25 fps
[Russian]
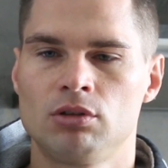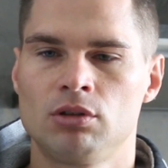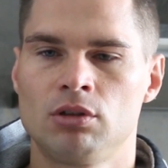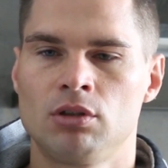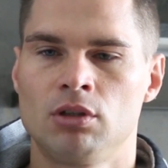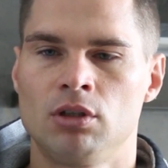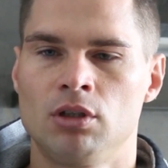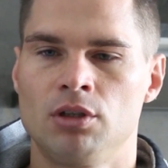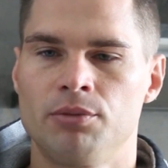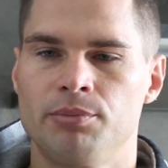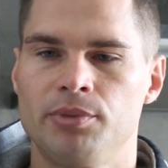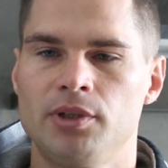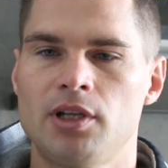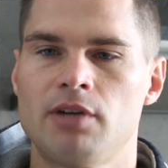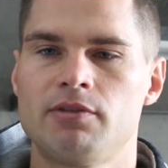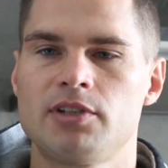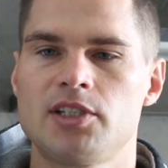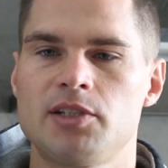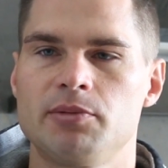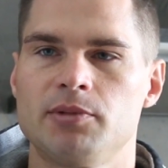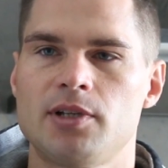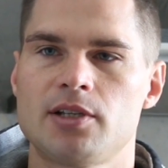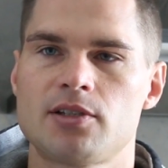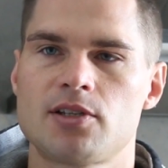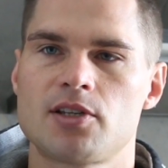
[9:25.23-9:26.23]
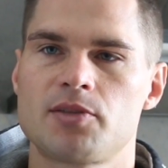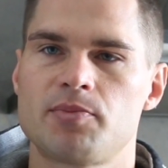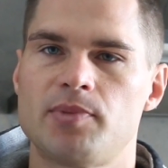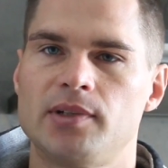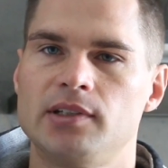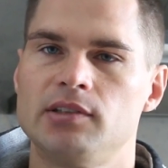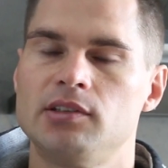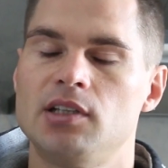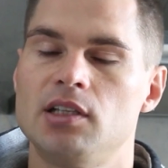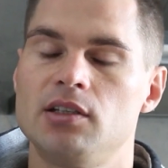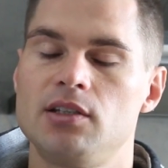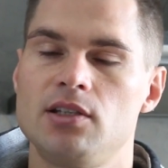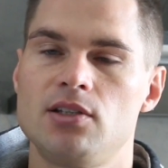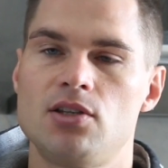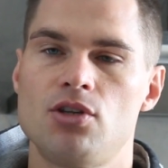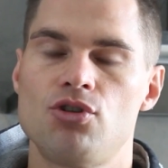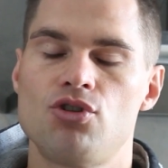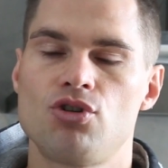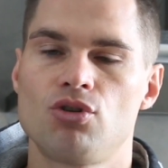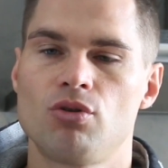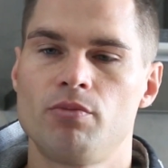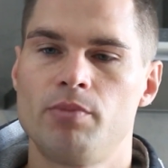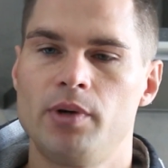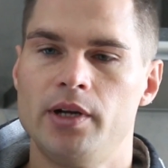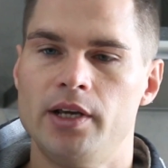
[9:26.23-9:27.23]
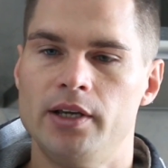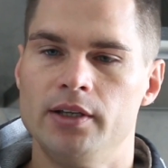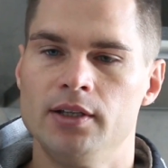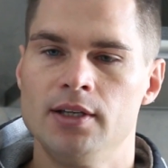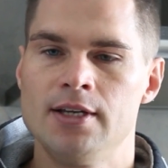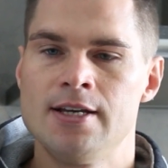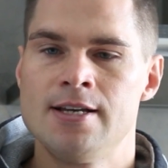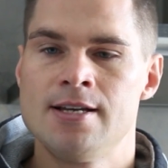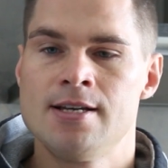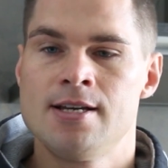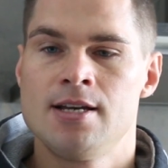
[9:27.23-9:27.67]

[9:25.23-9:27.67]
а, была 18,5 тысяч рублей.